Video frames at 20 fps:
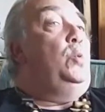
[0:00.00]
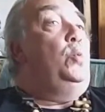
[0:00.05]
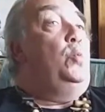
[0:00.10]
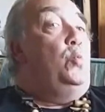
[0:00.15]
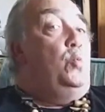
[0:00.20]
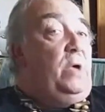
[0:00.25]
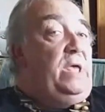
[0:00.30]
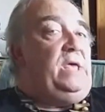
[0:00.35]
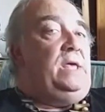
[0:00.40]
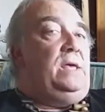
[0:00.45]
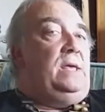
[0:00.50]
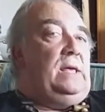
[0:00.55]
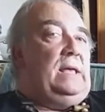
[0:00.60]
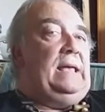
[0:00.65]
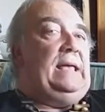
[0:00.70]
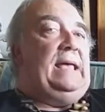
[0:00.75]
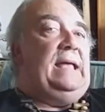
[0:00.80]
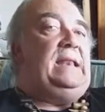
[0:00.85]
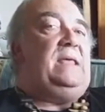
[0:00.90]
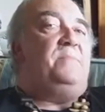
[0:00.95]
Oui,
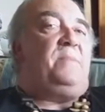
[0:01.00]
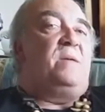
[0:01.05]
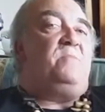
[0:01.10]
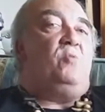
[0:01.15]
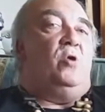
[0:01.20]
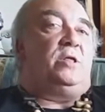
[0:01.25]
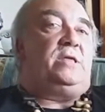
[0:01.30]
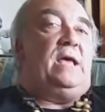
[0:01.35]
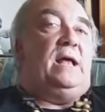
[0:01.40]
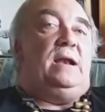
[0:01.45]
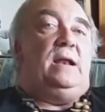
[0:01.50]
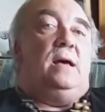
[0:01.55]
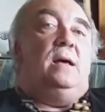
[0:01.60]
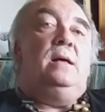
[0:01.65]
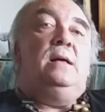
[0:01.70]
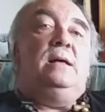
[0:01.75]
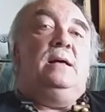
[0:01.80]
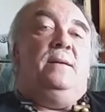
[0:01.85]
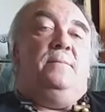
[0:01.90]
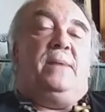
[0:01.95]
elle est primordiale.
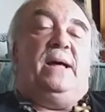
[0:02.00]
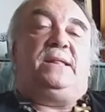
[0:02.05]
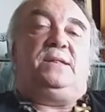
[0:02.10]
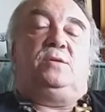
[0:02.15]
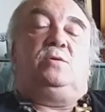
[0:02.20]
Parce